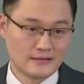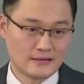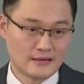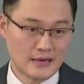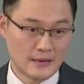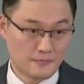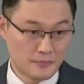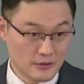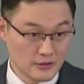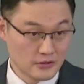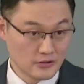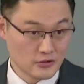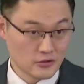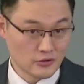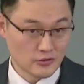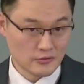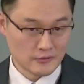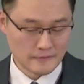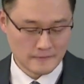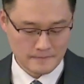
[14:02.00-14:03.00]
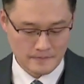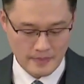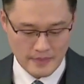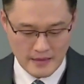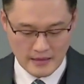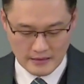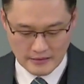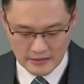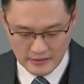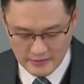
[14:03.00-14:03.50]
갚을 능력이요.
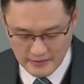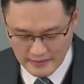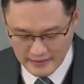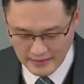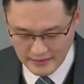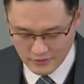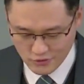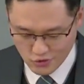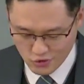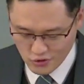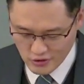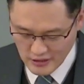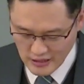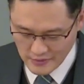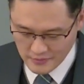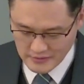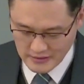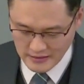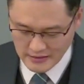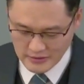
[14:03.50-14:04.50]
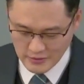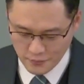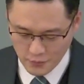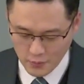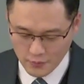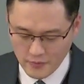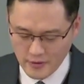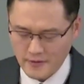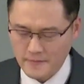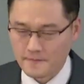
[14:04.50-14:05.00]
그러니까 주인의 입장에서
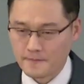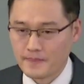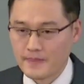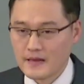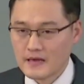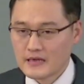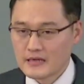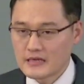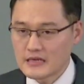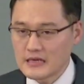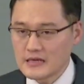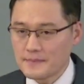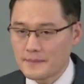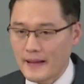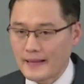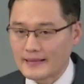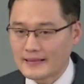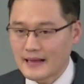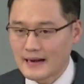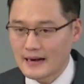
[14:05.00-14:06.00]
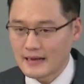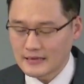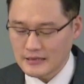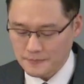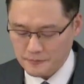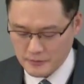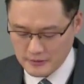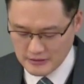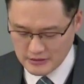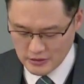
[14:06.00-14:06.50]
보면 이만 달란트
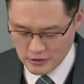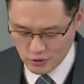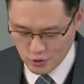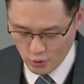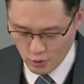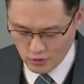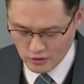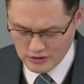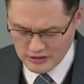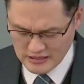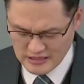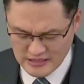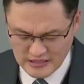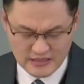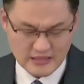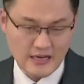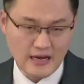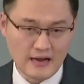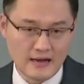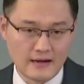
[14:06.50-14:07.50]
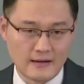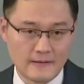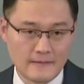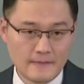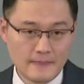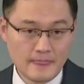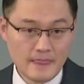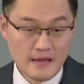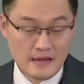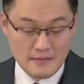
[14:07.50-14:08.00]
빚진 종은 진짜
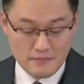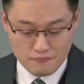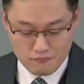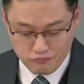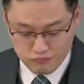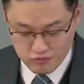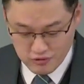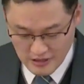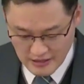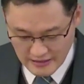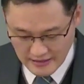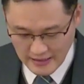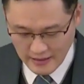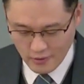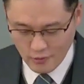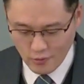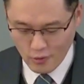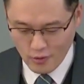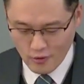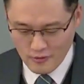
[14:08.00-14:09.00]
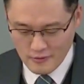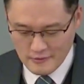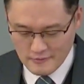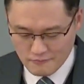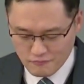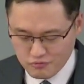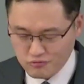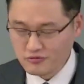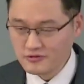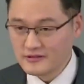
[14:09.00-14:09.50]
무익하고
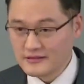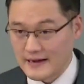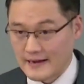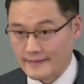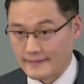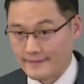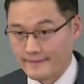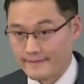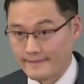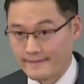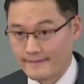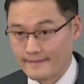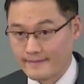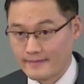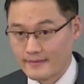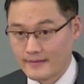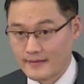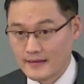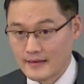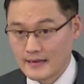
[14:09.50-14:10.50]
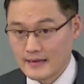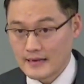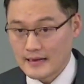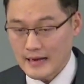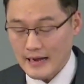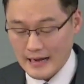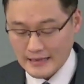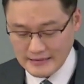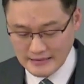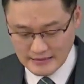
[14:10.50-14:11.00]
무능한
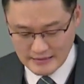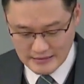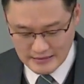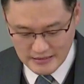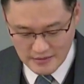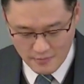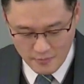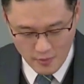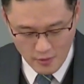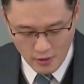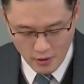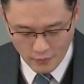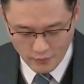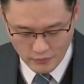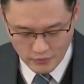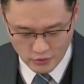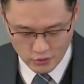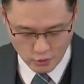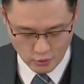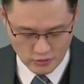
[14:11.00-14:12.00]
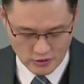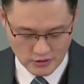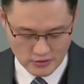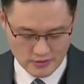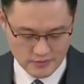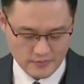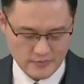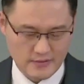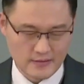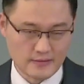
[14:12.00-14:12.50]
하등 쓸모가 없는
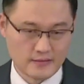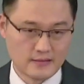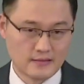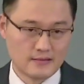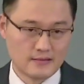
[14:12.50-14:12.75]
존재였습니다.